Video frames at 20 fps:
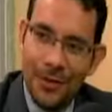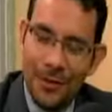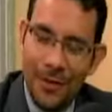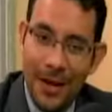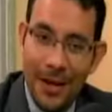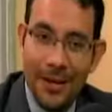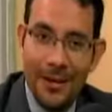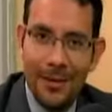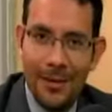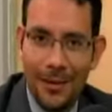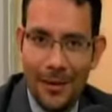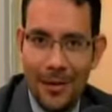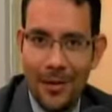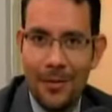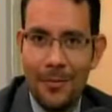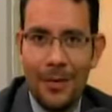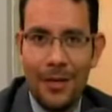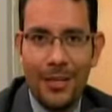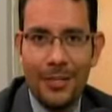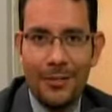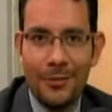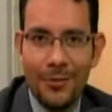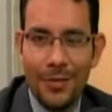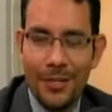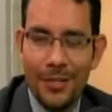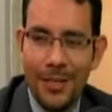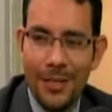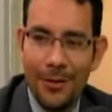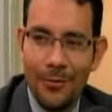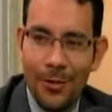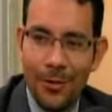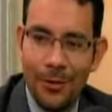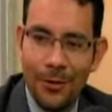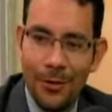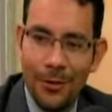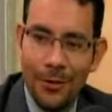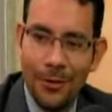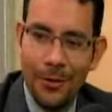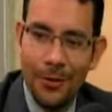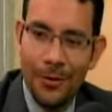Fabián. Eh, buenas noches al
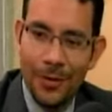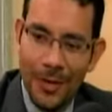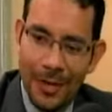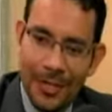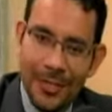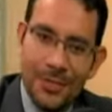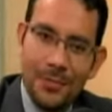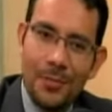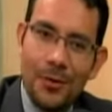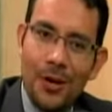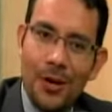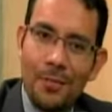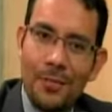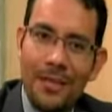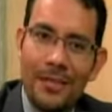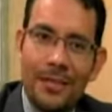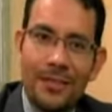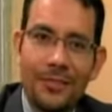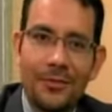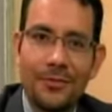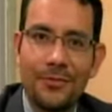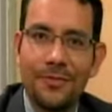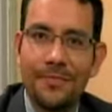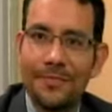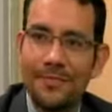auditorio y gracias por la invitación.